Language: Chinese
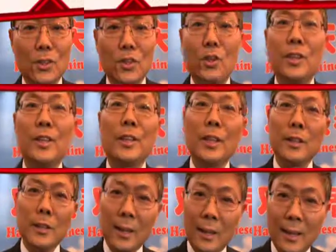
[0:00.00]
春节就要
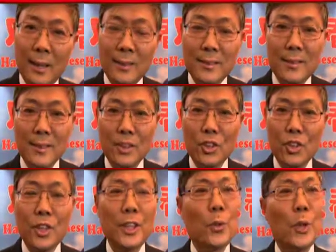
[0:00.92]
到了，
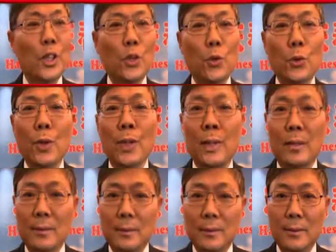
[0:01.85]
这里我要通过
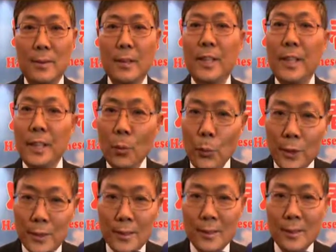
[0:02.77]
天下卫
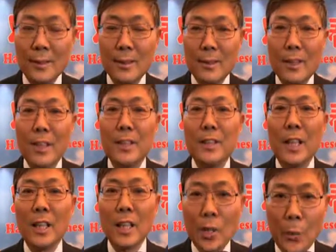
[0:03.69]
视
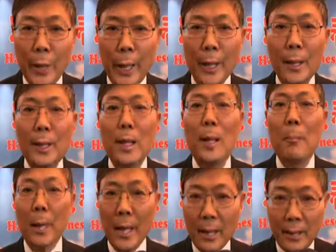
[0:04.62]
向各位
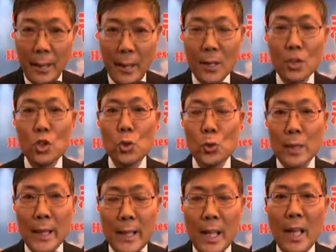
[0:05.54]
拜个年，祝
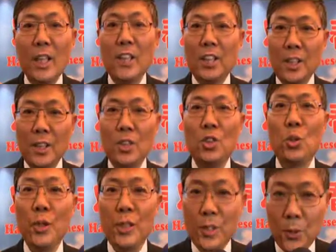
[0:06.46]
大家新
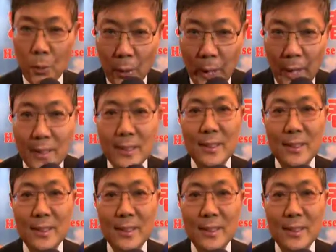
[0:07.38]
春愉快，